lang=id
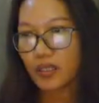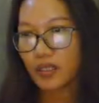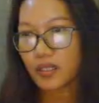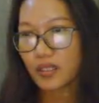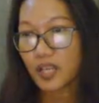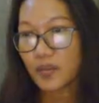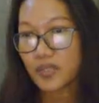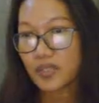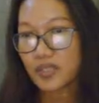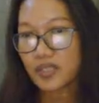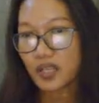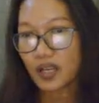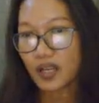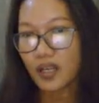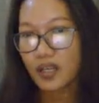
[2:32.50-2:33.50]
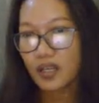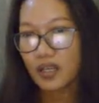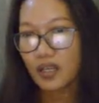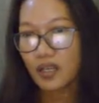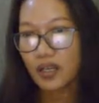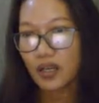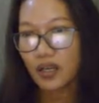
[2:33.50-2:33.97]
kita bisa
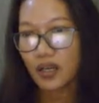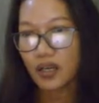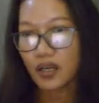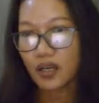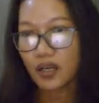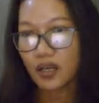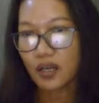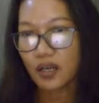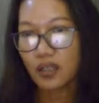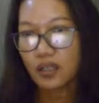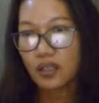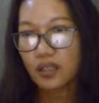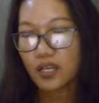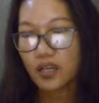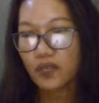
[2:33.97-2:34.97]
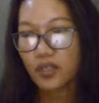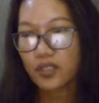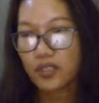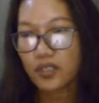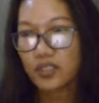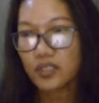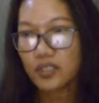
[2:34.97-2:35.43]
di Canva
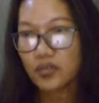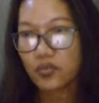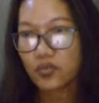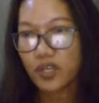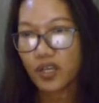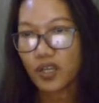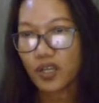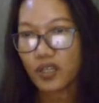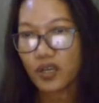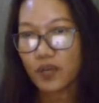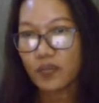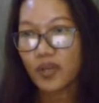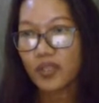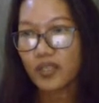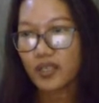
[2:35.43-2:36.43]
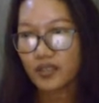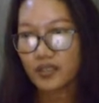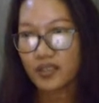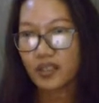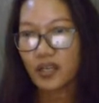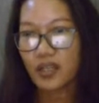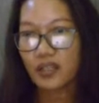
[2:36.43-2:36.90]
sendiri sudah ada banyak
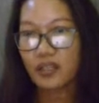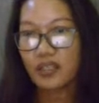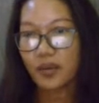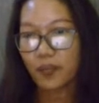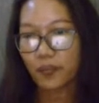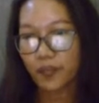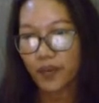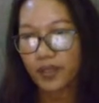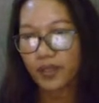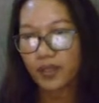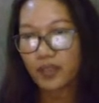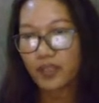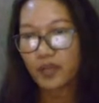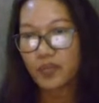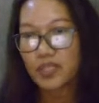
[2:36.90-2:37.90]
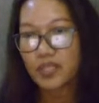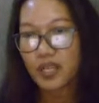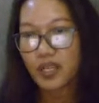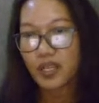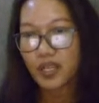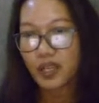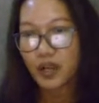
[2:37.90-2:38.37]
sekali template yang bisa kita